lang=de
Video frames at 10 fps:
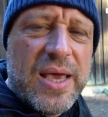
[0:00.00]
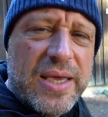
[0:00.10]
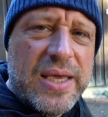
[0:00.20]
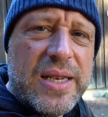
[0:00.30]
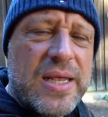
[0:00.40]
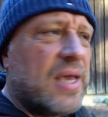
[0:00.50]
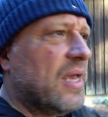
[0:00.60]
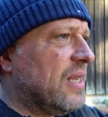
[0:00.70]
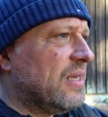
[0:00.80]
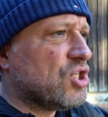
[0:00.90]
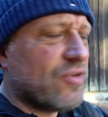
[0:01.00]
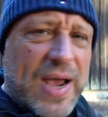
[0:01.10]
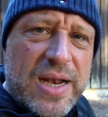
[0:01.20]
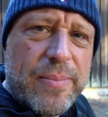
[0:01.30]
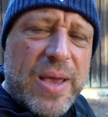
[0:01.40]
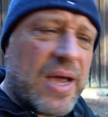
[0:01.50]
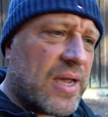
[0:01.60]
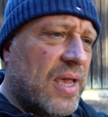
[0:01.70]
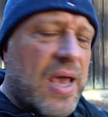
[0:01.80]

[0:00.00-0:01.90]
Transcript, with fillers: Id, den Schweineberg,